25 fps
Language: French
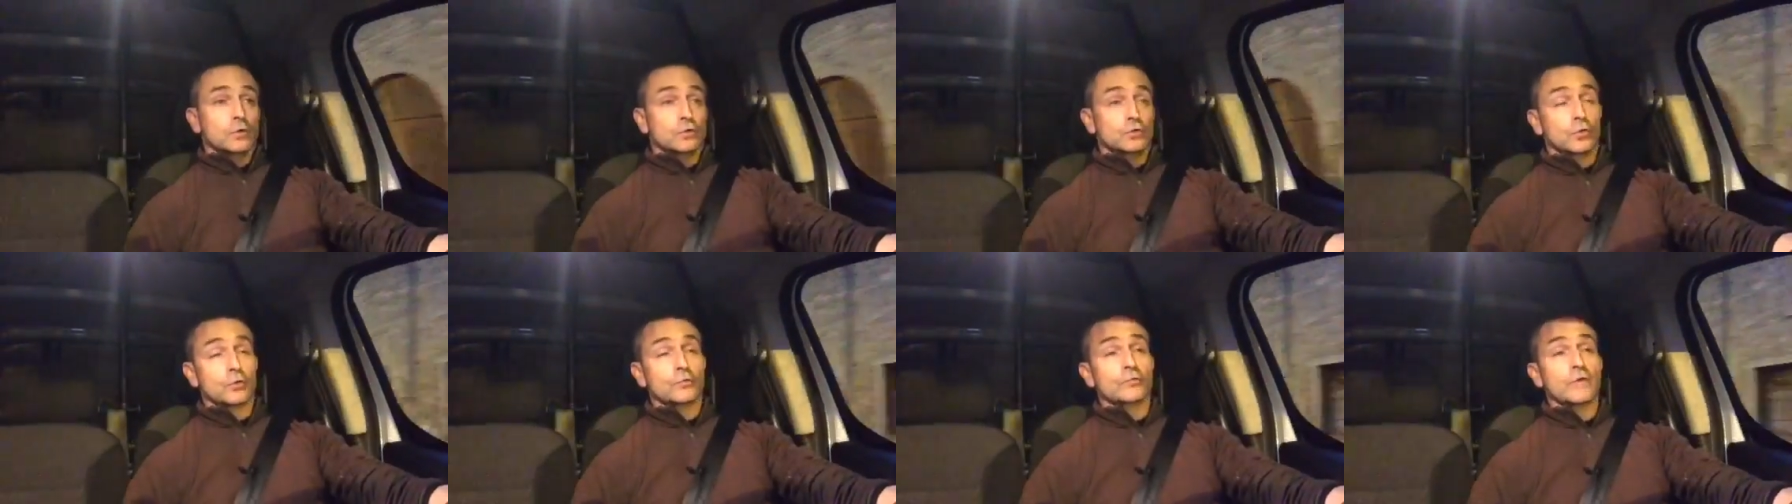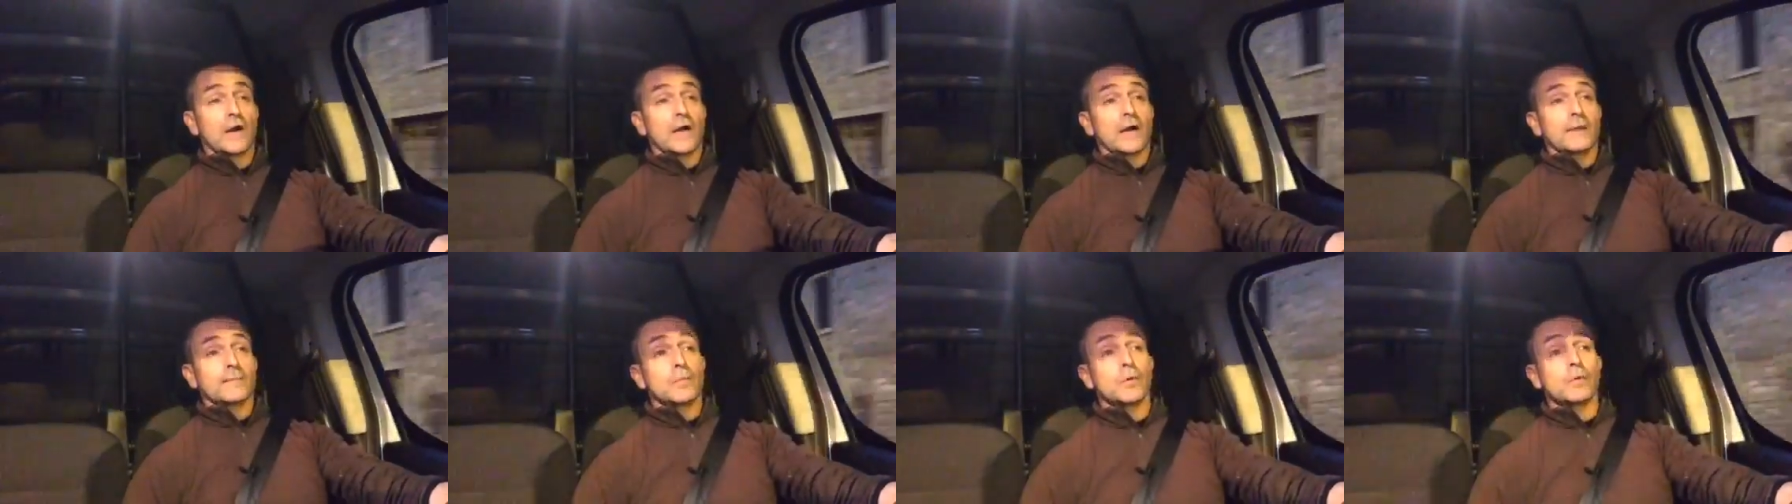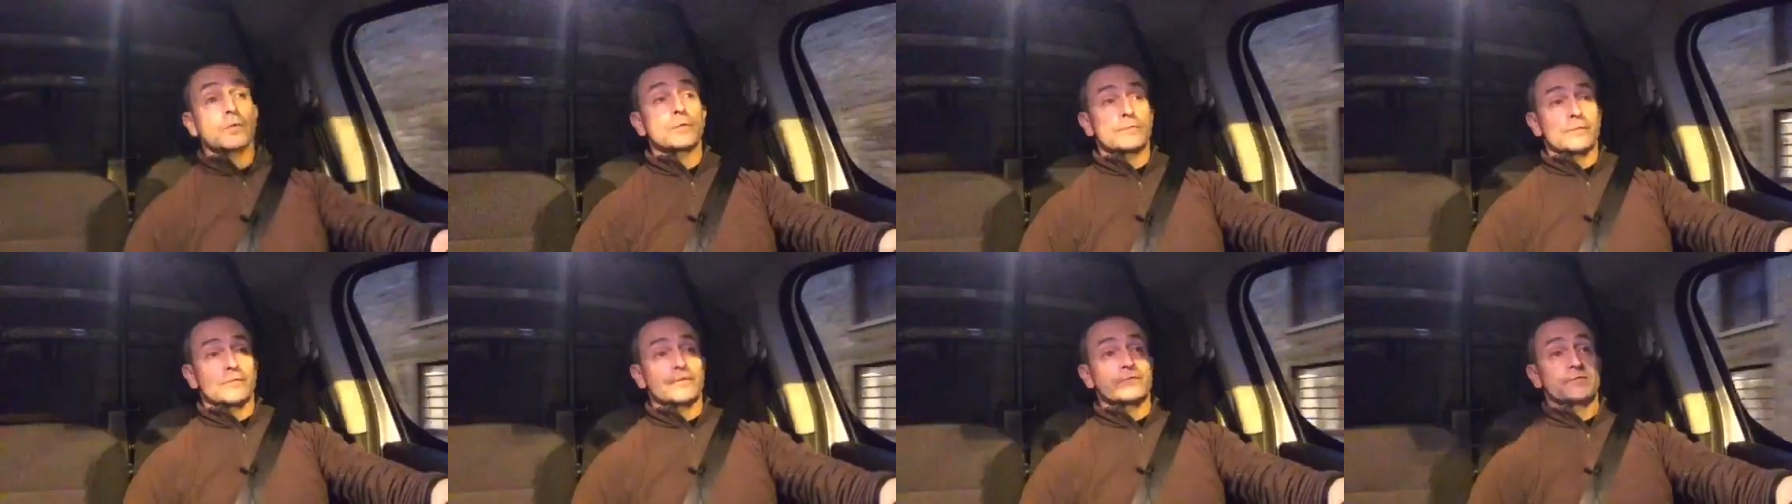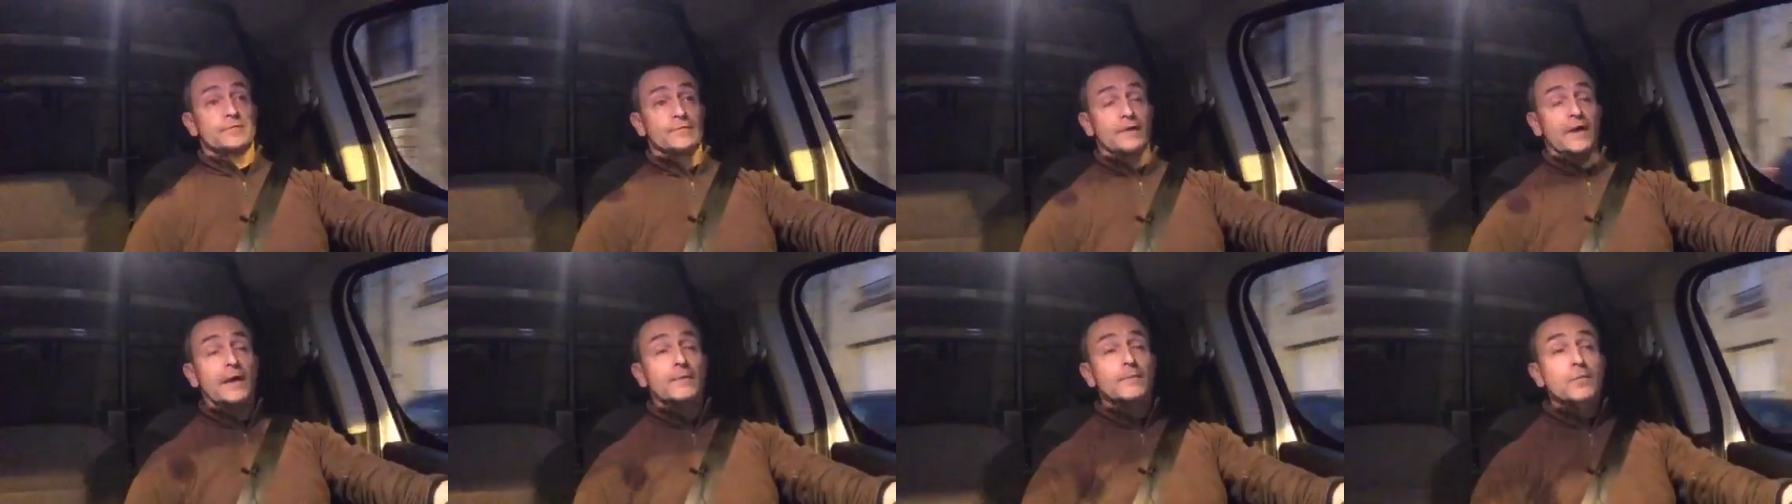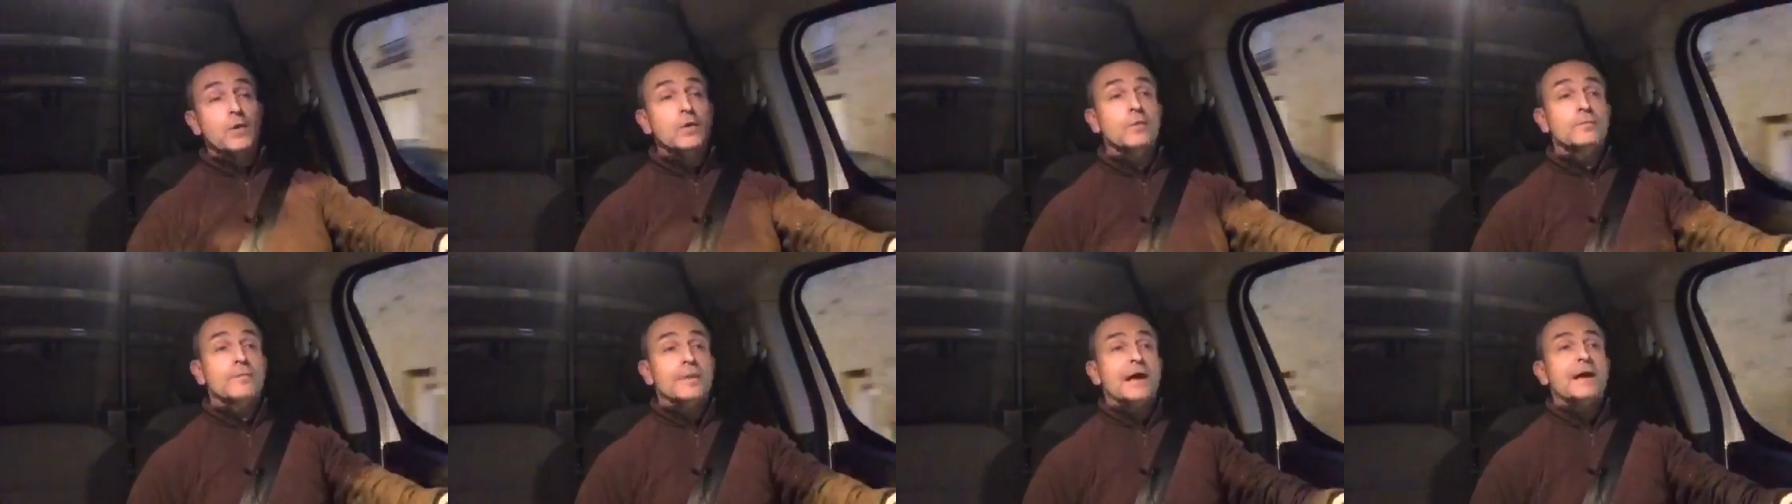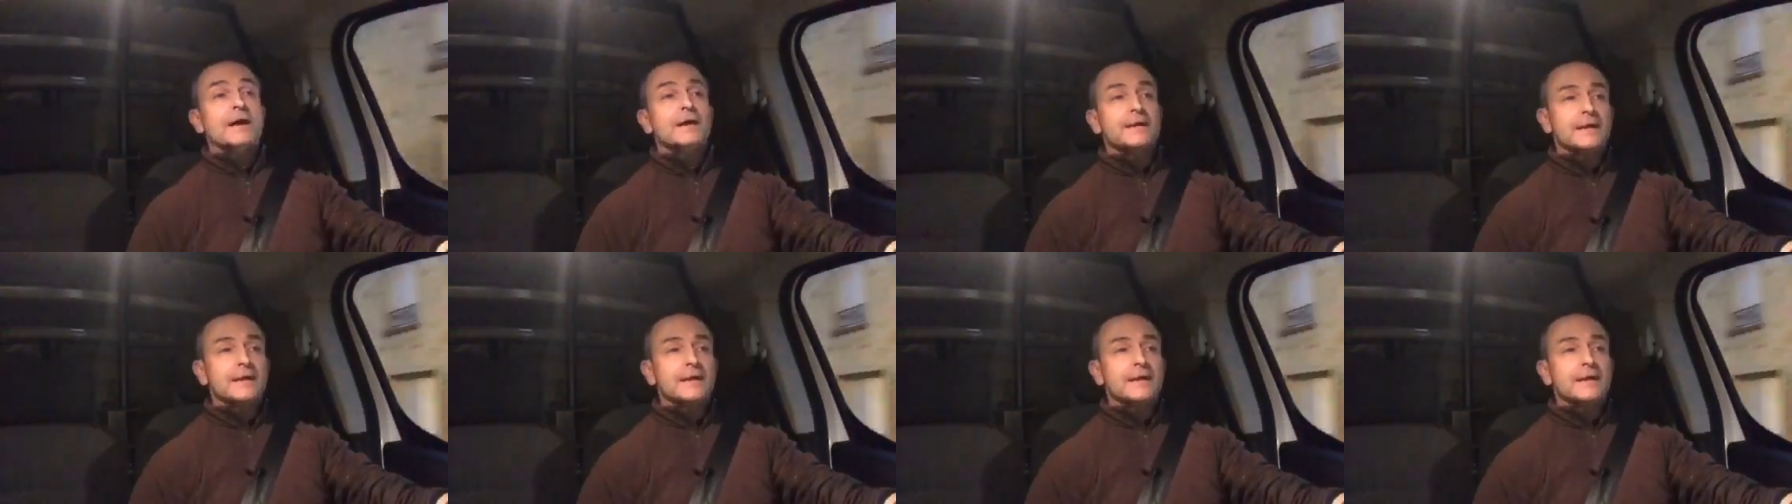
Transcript: Donc voilà, bon, vraiment, bah,